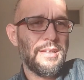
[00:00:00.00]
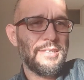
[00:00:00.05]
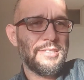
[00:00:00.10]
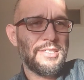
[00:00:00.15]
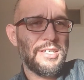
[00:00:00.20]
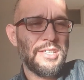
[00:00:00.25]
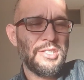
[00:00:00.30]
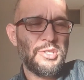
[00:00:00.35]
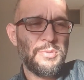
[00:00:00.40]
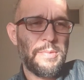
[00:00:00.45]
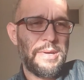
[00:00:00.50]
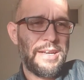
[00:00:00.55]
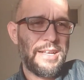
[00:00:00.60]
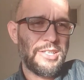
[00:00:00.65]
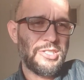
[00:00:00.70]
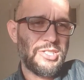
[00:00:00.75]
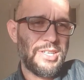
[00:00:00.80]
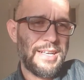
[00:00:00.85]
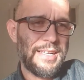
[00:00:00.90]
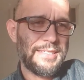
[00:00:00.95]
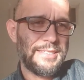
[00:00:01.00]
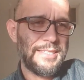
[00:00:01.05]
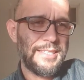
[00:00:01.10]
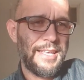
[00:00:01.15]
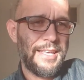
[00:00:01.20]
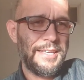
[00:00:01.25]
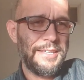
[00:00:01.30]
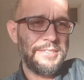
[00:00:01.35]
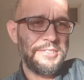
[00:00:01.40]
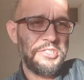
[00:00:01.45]
Cześć, Marek
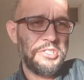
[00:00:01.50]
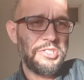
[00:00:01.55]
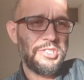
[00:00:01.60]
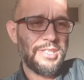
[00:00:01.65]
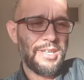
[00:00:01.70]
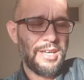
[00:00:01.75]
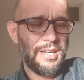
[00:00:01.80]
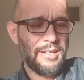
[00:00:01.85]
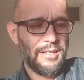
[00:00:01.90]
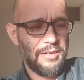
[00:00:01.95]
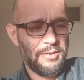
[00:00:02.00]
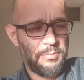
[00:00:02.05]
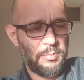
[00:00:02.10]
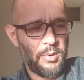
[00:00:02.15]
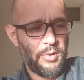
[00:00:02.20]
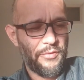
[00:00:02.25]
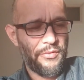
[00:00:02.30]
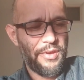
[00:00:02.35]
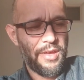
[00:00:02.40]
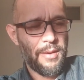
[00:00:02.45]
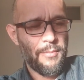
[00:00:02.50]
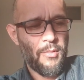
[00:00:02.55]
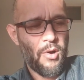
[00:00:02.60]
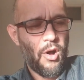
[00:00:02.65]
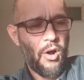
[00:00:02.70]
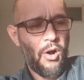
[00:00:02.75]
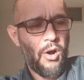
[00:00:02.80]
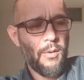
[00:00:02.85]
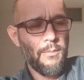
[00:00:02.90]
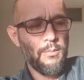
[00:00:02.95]
Czelacki. Dzisiaj opowiem
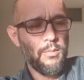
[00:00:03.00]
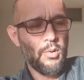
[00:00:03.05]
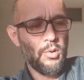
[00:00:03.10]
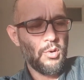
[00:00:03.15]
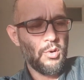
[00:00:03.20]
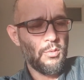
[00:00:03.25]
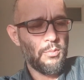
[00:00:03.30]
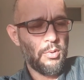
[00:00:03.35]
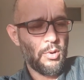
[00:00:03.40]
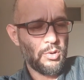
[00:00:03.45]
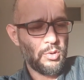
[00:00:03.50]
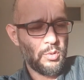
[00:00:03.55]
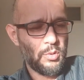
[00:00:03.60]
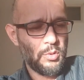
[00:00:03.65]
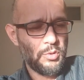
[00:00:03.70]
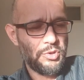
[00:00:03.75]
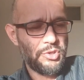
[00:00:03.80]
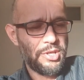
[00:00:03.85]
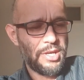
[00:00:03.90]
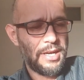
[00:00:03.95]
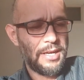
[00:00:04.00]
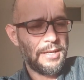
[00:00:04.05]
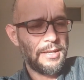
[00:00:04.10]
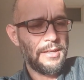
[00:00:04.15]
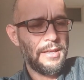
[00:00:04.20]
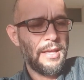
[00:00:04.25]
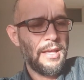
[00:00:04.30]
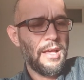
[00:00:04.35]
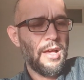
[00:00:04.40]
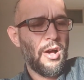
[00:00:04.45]
o bólu podudzia,
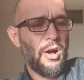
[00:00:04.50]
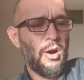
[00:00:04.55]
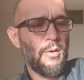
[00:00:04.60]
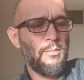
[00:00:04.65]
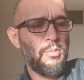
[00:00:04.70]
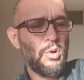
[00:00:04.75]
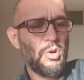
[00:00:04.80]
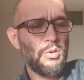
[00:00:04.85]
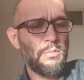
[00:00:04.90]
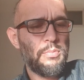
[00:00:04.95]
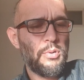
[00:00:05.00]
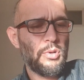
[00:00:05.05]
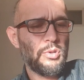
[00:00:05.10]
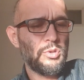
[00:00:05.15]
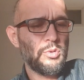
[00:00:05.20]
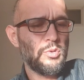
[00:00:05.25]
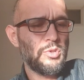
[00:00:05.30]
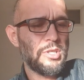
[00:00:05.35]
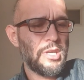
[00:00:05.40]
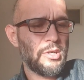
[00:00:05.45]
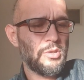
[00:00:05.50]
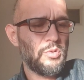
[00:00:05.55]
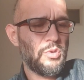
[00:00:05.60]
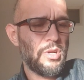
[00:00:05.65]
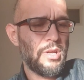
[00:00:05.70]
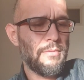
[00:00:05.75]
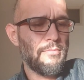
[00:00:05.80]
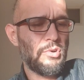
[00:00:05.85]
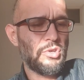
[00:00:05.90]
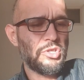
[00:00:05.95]
o bólu podudzia,
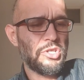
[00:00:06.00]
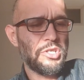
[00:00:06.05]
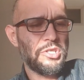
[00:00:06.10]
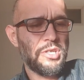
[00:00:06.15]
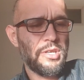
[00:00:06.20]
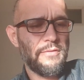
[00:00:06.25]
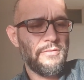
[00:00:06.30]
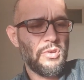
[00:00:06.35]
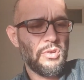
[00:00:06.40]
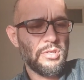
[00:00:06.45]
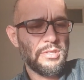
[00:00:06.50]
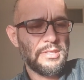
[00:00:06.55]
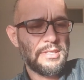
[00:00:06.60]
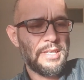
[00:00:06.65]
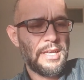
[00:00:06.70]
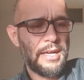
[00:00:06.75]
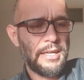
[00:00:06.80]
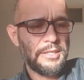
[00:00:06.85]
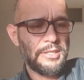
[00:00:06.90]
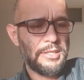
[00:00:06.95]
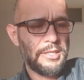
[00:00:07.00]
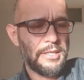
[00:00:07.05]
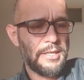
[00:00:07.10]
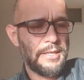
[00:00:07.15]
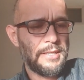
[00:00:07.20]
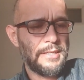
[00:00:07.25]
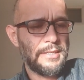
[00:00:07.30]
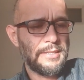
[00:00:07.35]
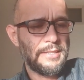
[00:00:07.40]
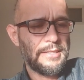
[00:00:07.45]
który może się wiązać
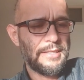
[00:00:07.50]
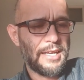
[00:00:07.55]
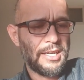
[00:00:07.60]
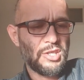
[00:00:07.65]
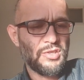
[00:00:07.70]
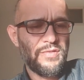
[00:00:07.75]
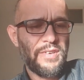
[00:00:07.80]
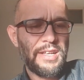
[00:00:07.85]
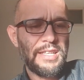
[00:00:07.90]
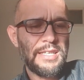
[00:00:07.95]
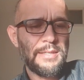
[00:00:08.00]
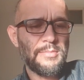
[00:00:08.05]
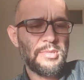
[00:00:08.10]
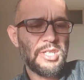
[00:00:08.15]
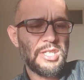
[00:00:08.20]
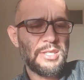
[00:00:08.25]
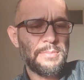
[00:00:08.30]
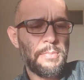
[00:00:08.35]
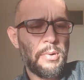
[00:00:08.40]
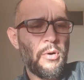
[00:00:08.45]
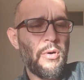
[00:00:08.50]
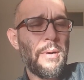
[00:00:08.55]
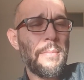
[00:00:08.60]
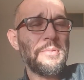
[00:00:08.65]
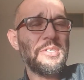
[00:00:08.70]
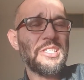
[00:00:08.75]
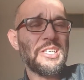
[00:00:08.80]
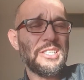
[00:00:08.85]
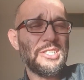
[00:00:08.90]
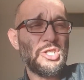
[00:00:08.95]
e, z tak zwanym
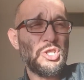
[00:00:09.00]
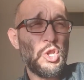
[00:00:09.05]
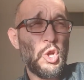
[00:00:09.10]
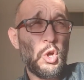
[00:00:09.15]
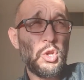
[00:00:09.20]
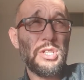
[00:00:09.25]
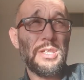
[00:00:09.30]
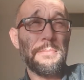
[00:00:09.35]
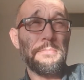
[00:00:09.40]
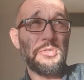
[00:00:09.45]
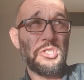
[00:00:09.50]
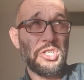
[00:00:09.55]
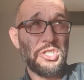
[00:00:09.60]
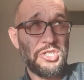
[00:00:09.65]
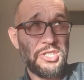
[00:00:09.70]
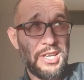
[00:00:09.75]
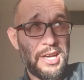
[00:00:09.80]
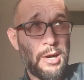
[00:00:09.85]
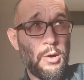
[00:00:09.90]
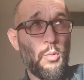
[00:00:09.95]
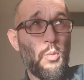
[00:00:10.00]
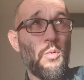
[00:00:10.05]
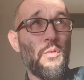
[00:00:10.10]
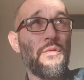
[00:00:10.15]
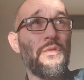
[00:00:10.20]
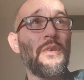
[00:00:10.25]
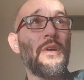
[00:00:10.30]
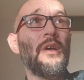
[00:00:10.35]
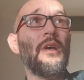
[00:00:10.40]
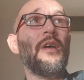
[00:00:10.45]
zespołem ciasnoty
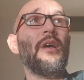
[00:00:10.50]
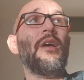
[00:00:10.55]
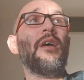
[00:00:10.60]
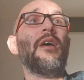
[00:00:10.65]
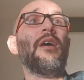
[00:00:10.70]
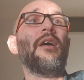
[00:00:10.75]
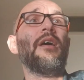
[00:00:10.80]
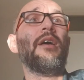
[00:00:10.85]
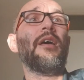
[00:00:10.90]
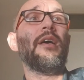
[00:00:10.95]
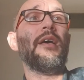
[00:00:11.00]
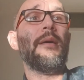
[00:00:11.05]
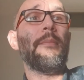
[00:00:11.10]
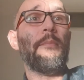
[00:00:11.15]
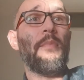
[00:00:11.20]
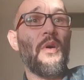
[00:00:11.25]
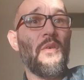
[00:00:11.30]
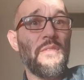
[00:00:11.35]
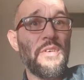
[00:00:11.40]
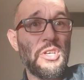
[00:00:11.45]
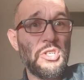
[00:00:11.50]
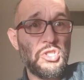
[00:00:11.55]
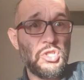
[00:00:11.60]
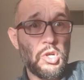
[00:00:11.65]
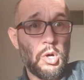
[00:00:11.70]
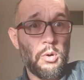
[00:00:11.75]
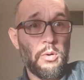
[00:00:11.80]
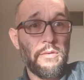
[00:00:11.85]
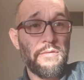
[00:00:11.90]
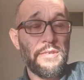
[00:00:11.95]
przedziałów e,
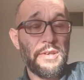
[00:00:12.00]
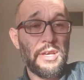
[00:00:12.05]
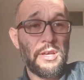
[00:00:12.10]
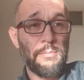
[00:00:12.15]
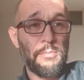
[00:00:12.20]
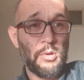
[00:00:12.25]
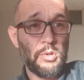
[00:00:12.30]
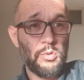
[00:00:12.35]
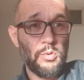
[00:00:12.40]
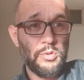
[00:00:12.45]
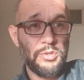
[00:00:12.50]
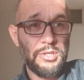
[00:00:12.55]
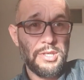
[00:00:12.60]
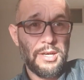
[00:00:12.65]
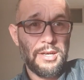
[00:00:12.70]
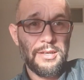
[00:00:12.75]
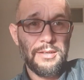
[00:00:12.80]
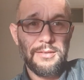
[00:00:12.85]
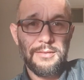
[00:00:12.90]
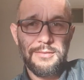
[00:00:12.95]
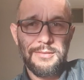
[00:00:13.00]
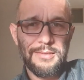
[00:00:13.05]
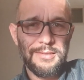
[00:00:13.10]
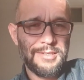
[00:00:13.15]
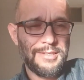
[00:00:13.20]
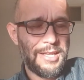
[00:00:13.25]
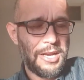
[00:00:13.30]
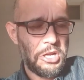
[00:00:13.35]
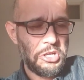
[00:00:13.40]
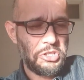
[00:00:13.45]
powięziowych podudzia.
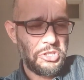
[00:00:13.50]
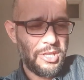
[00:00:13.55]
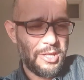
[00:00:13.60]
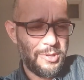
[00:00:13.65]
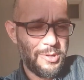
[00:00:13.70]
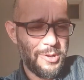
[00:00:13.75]
Strasznie